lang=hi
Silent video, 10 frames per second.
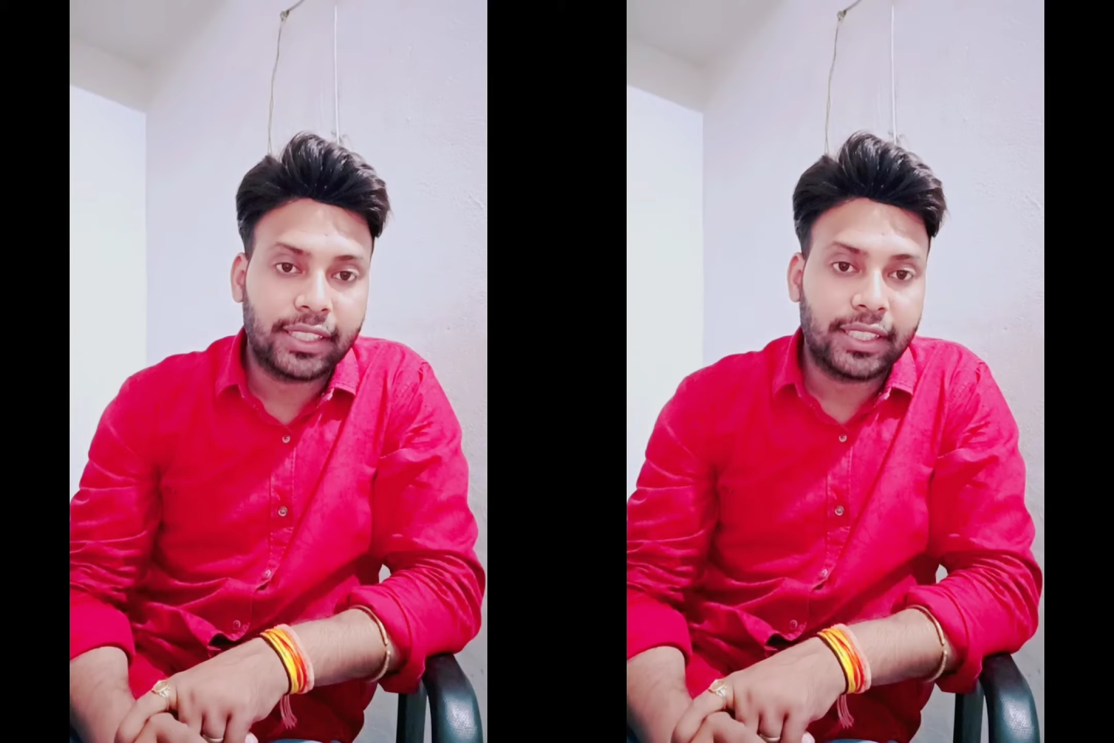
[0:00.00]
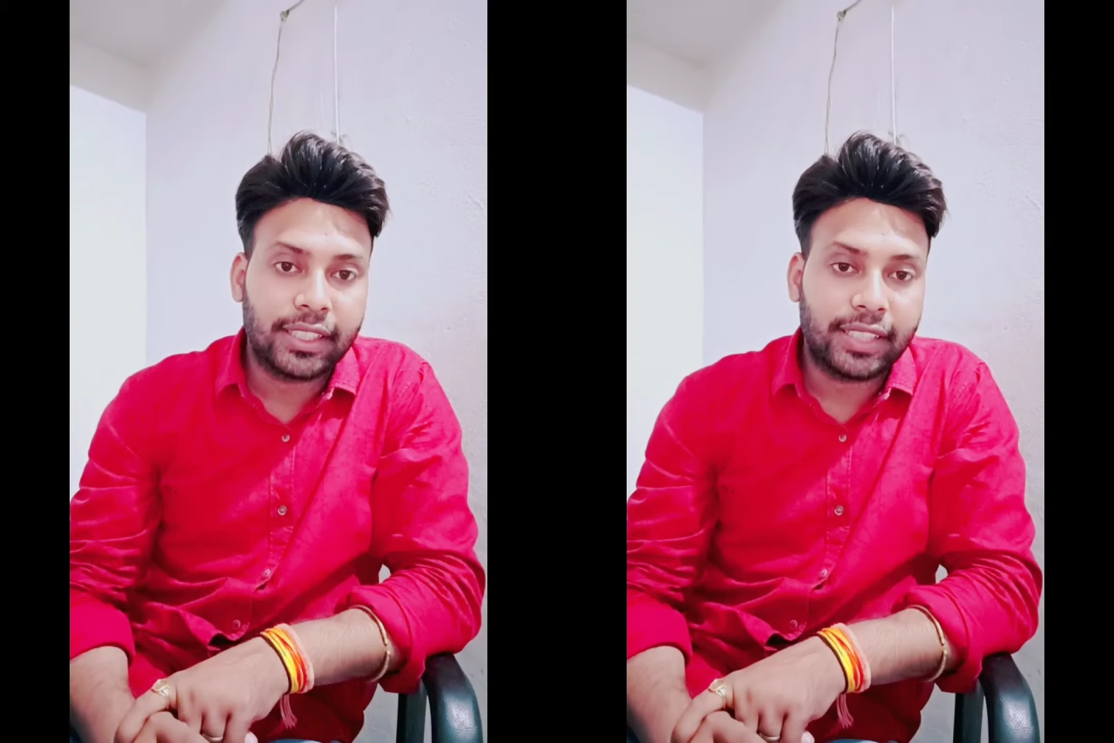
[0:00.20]

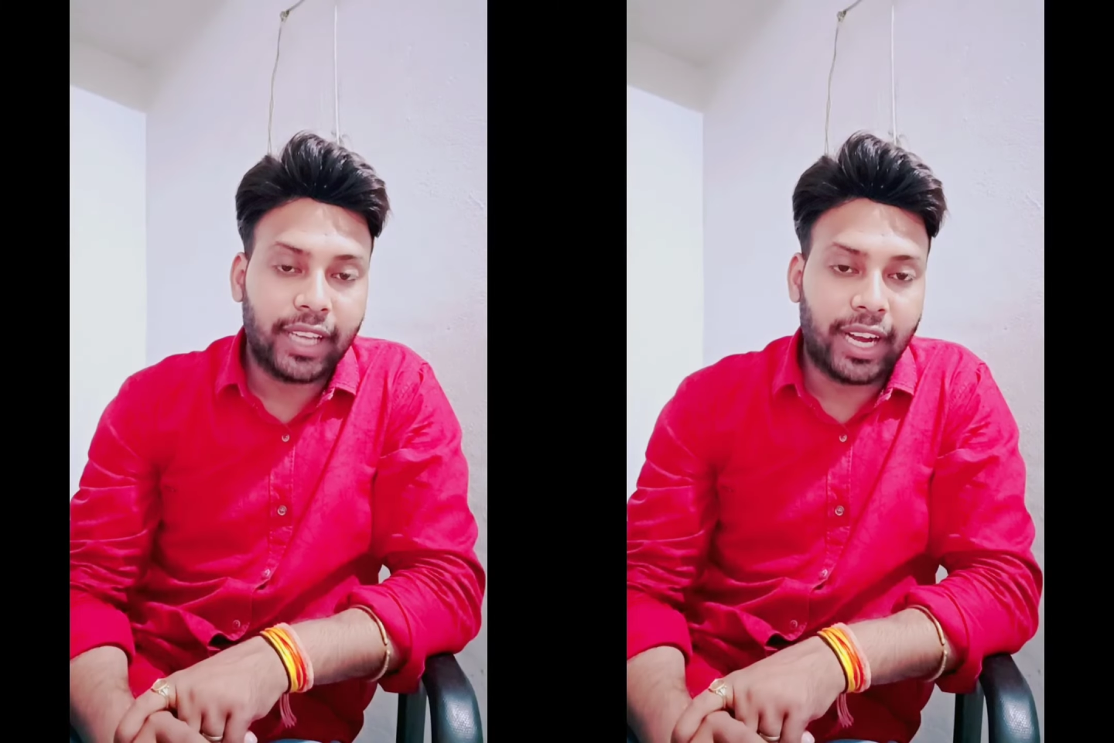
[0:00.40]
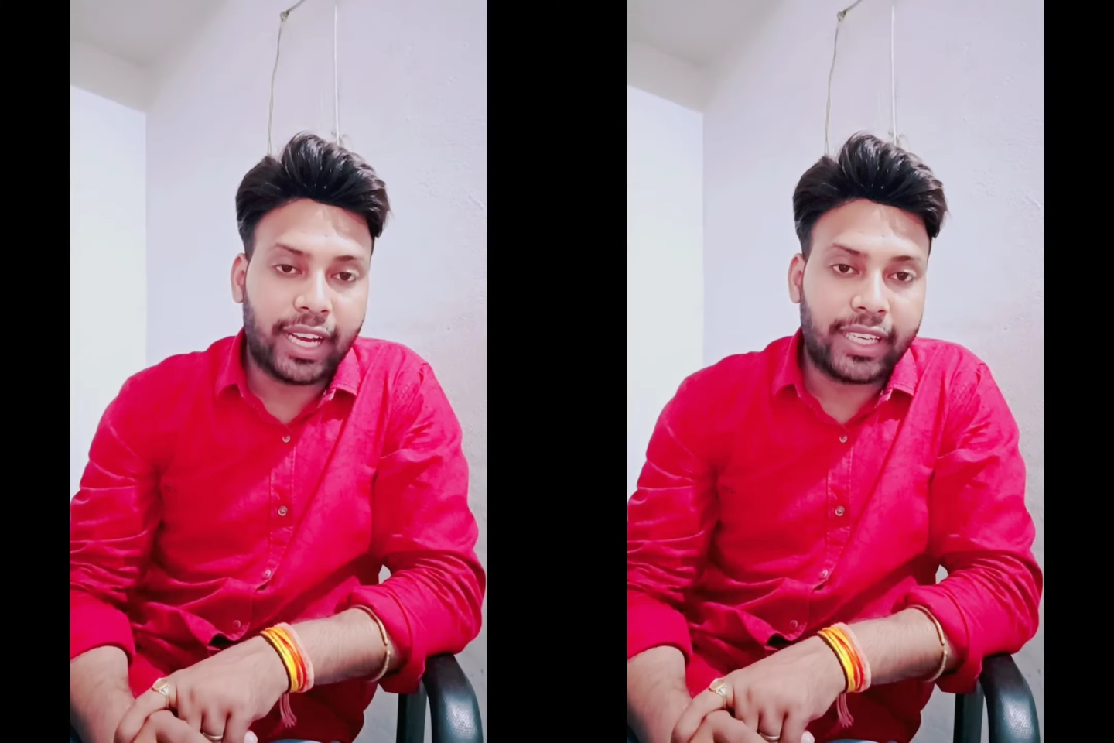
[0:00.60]
या
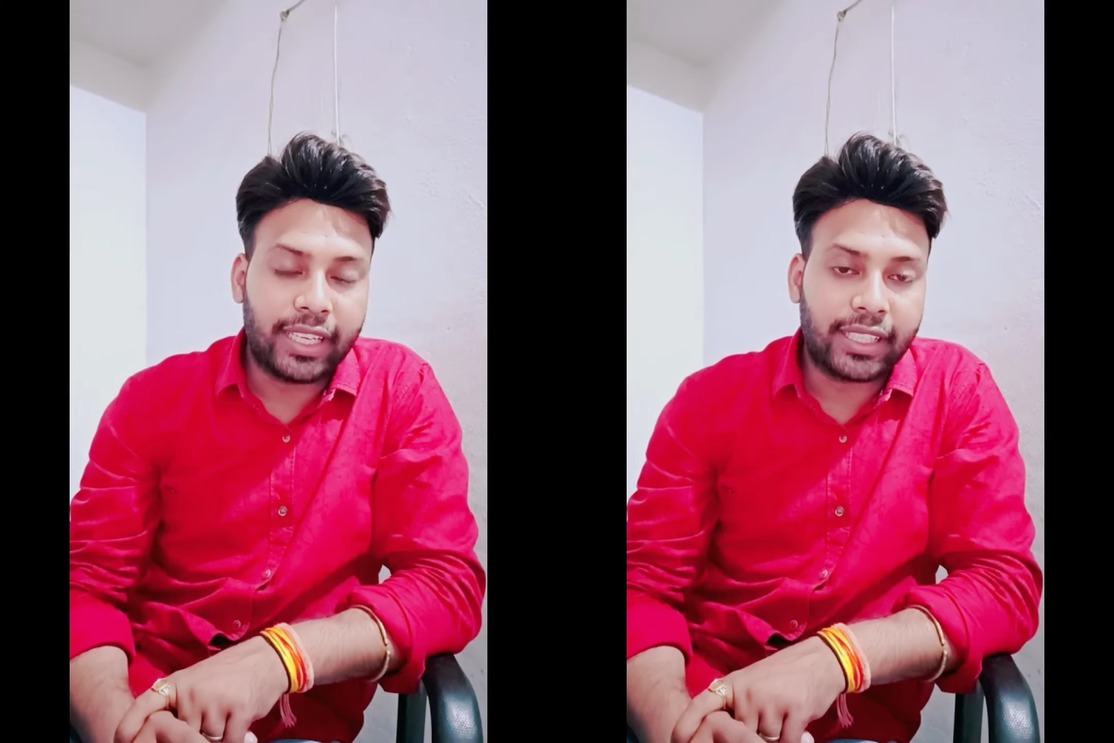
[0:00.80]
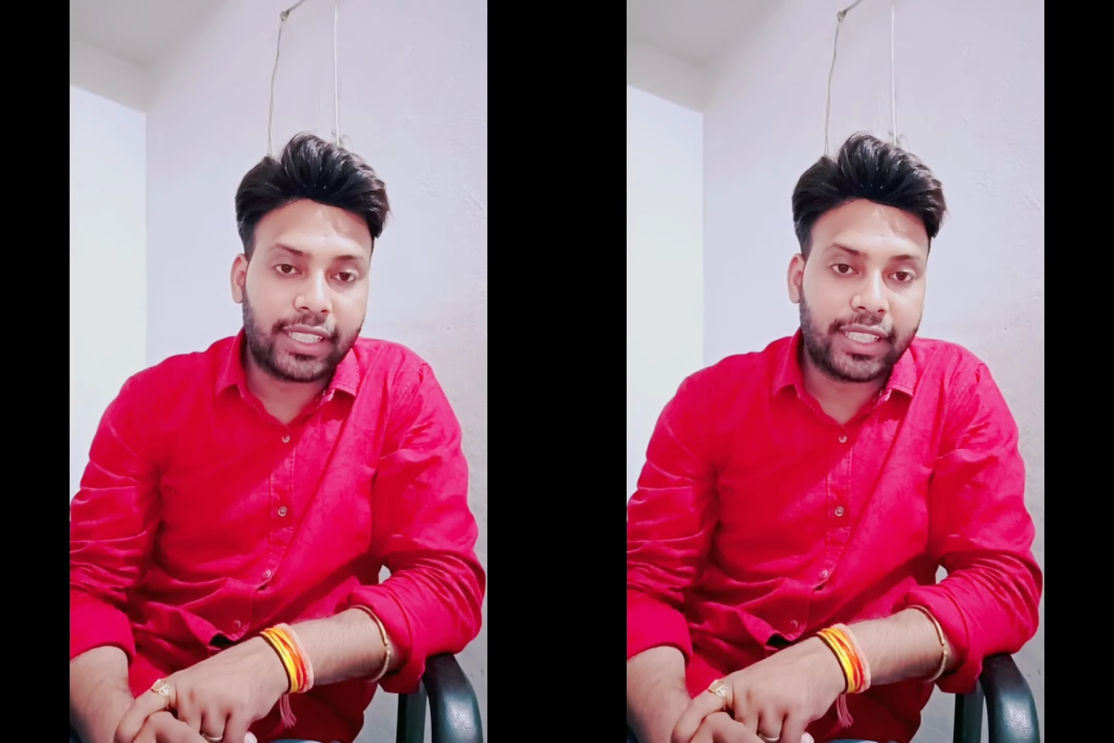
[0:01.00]
हाय
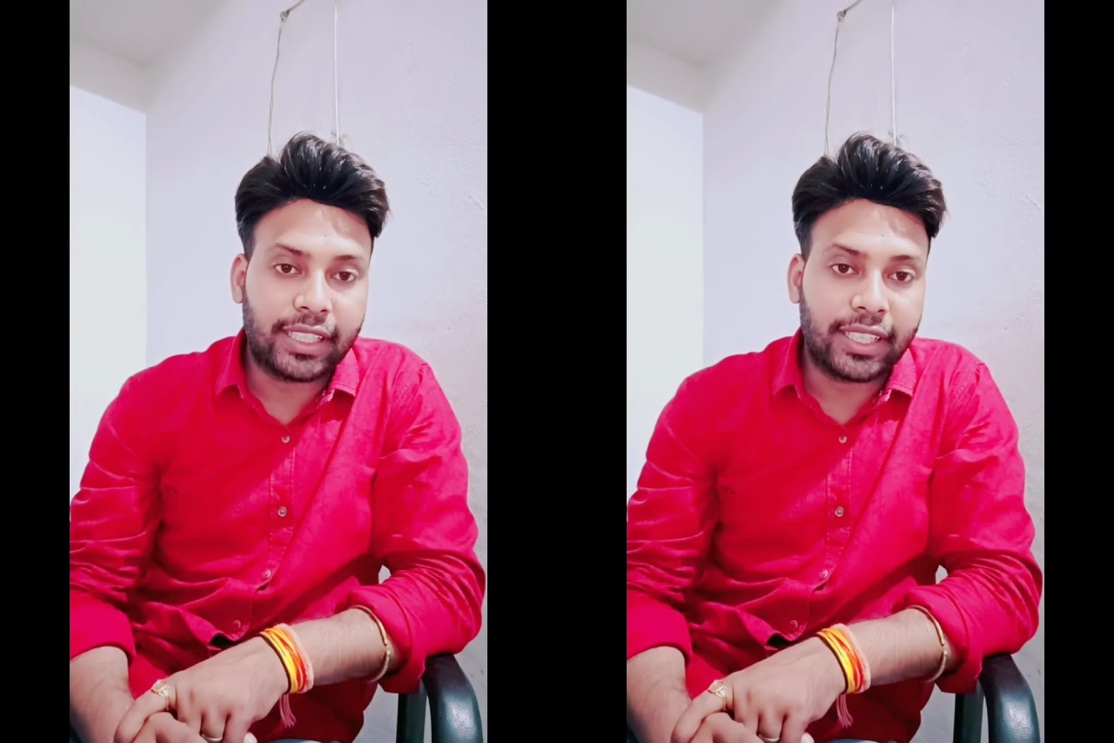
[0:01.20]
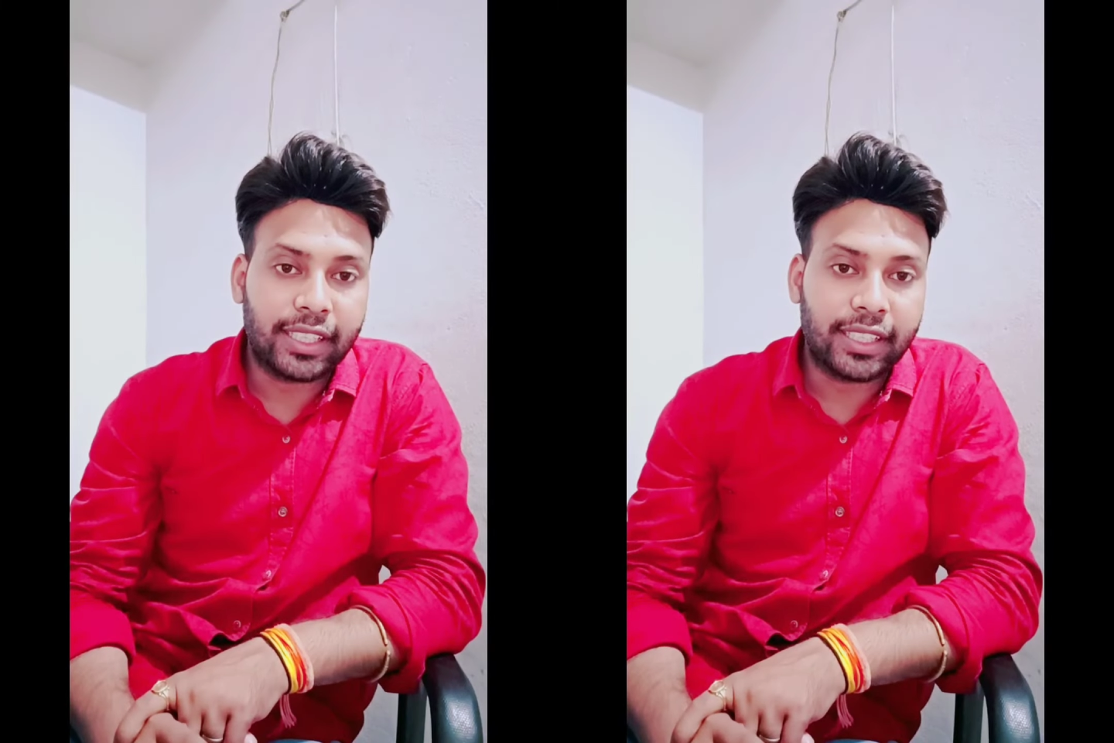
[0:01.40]
लग गई है